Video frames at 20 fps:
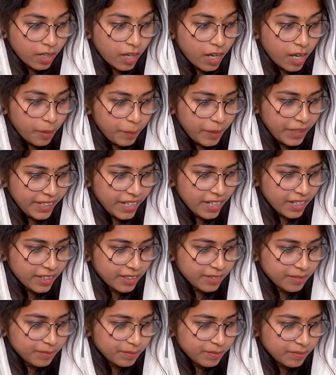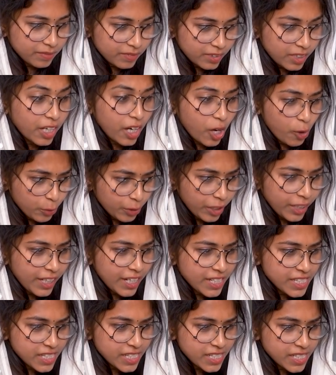हाँ बेटा कराऊ
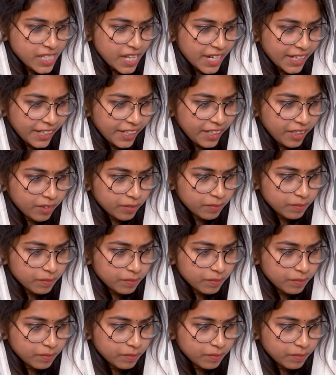सेटिंग